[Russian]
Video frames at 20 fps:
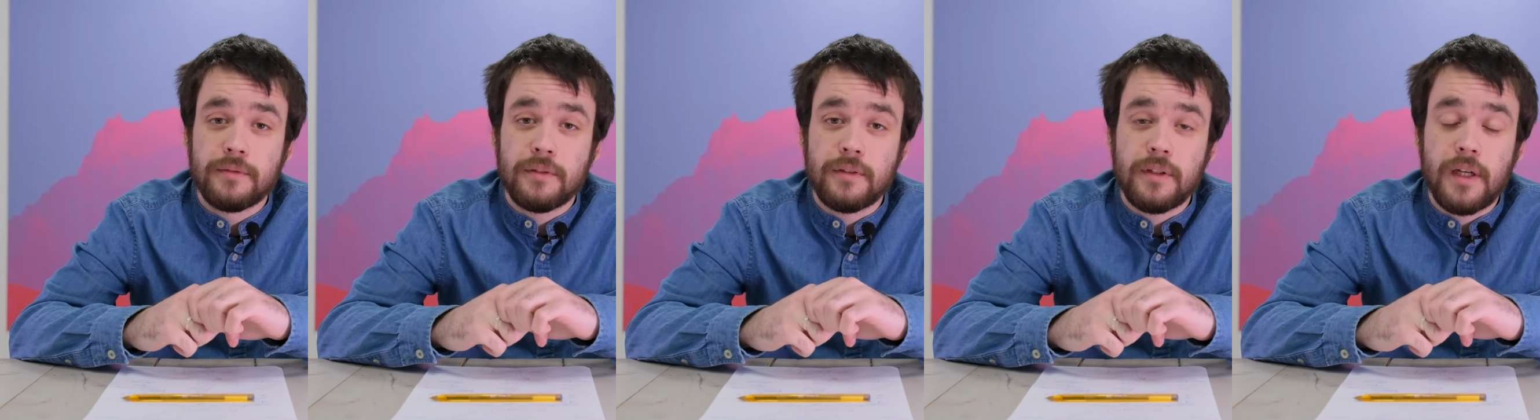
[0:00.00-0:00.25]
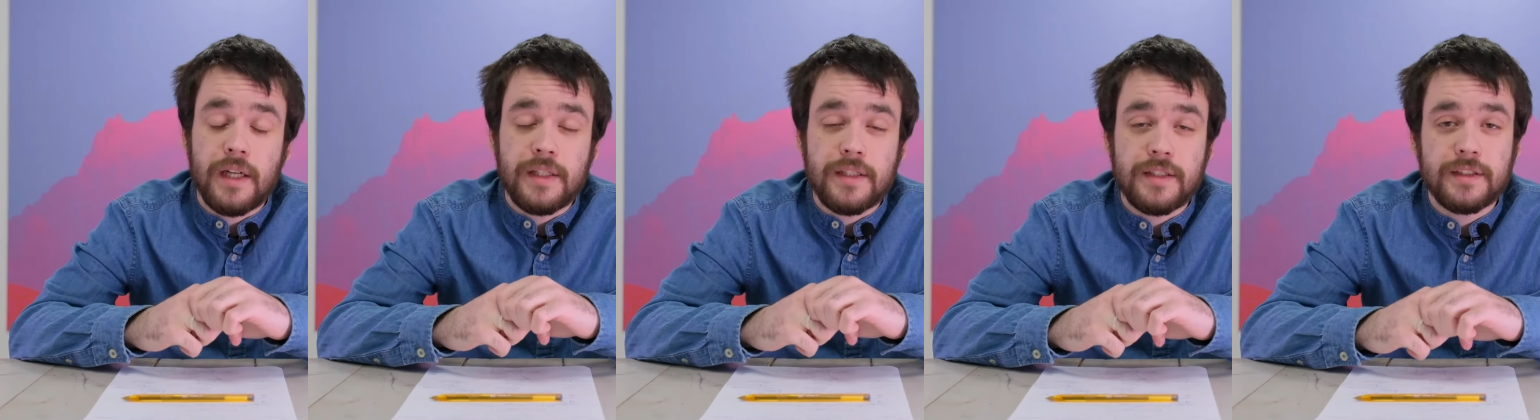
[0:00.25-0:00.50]

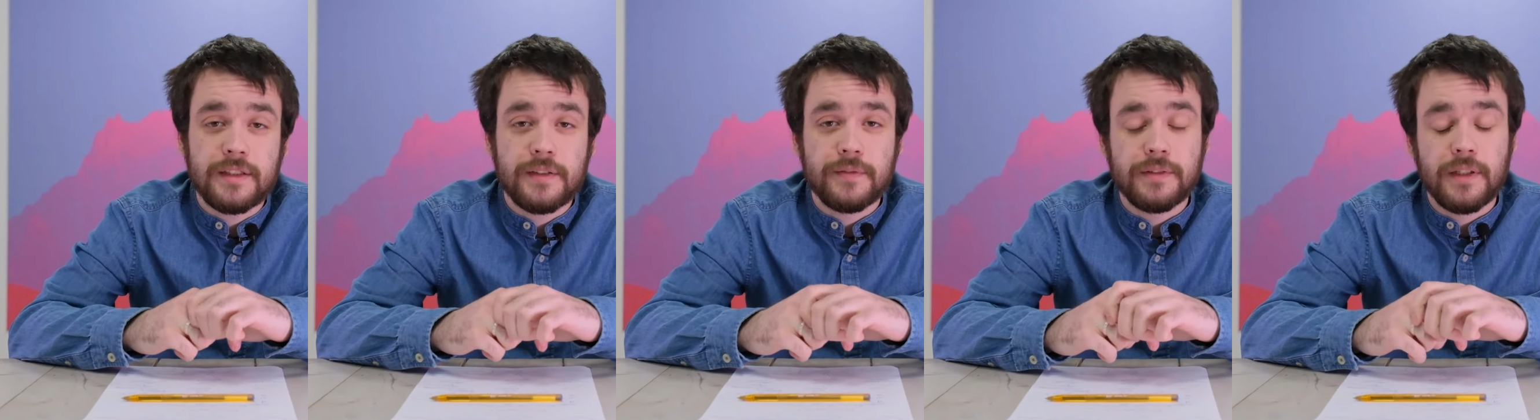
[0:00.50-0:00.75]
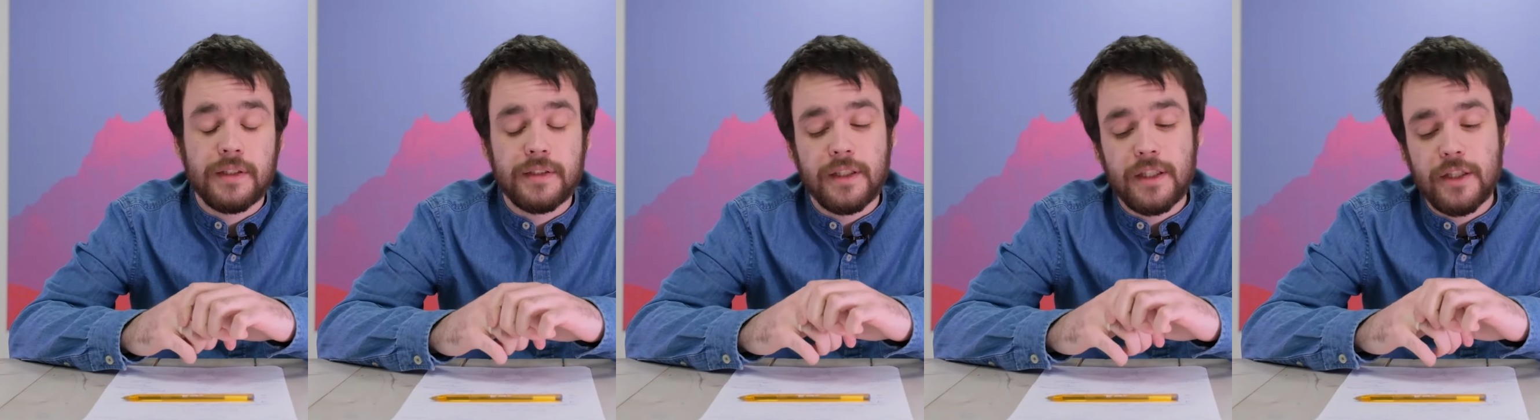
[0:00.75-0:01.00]
они
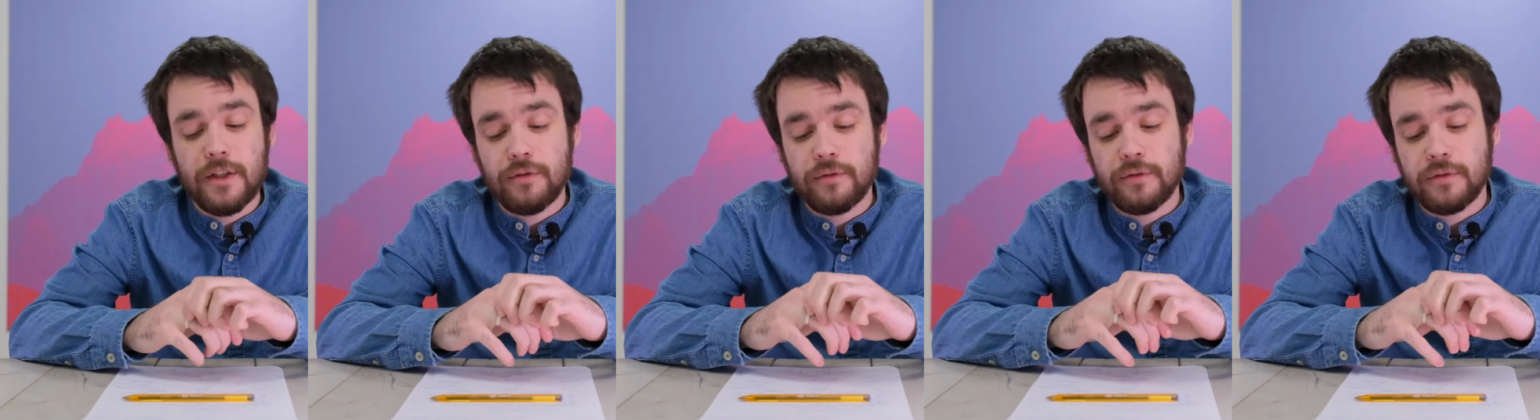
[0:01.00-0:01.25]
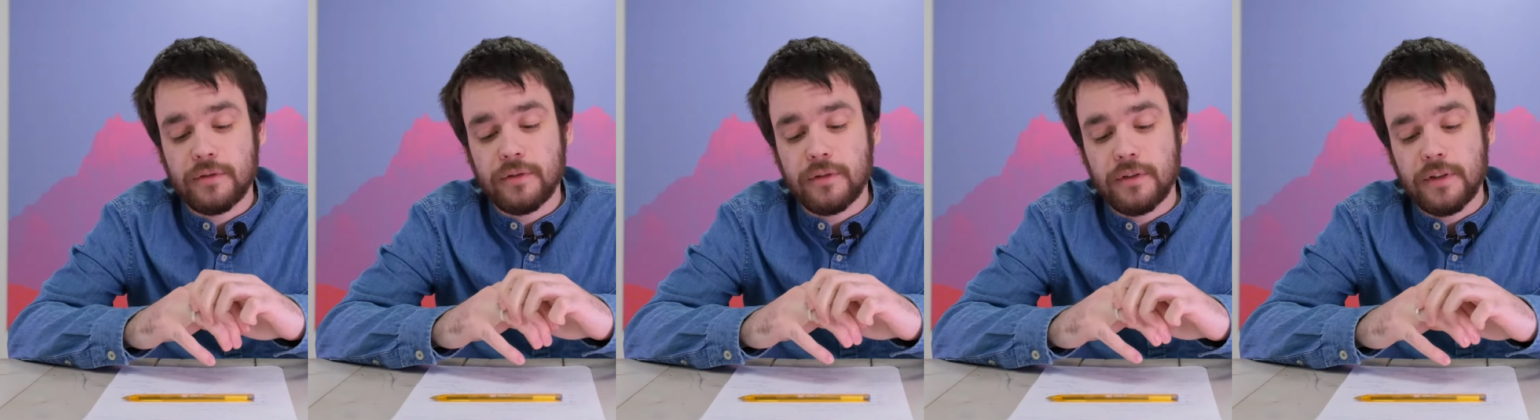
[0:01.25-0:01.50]

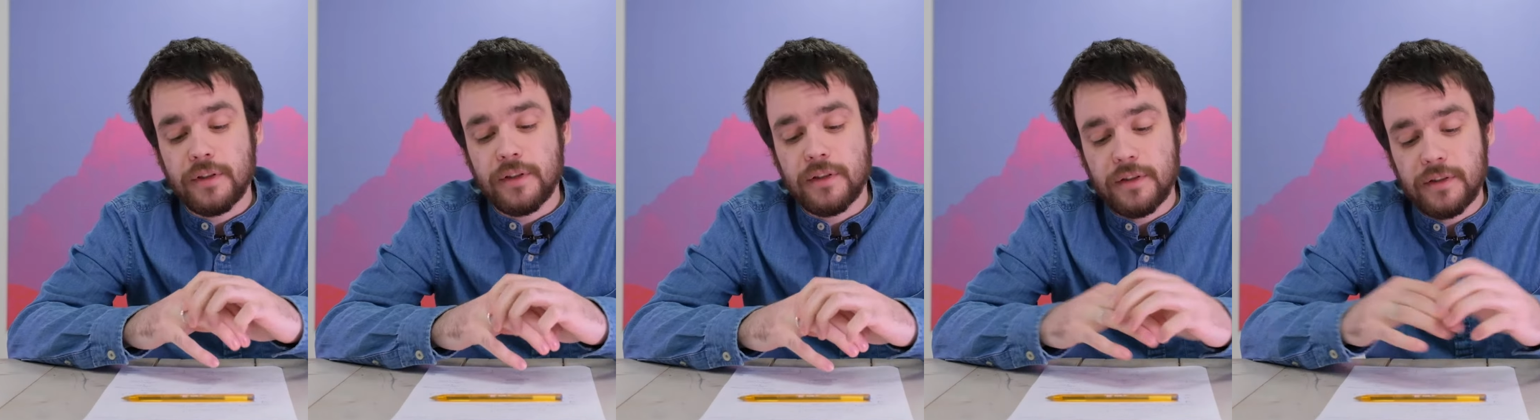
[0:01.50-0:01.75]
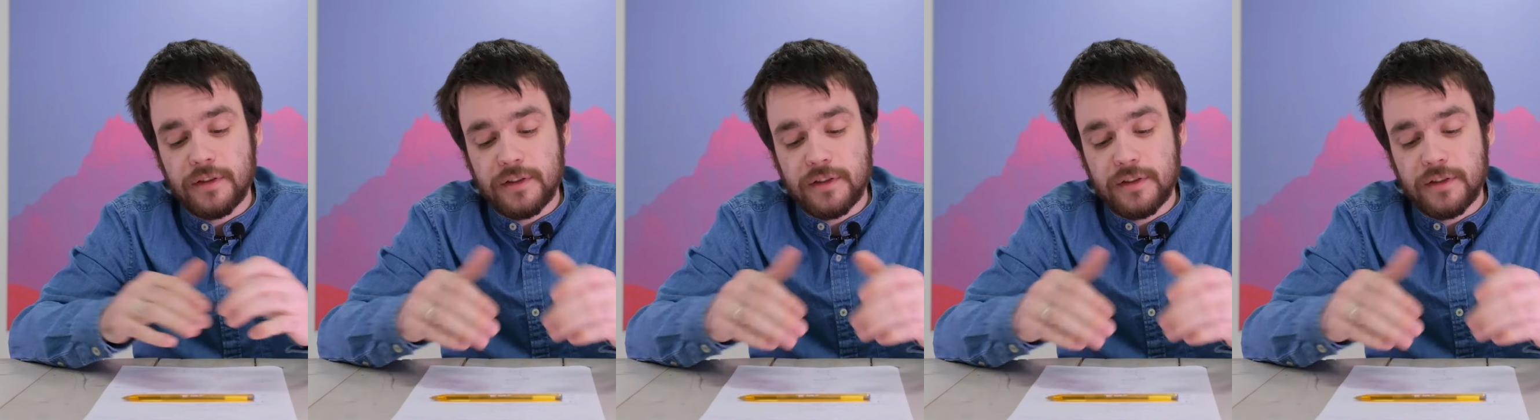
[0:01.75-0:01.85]
совладают, э,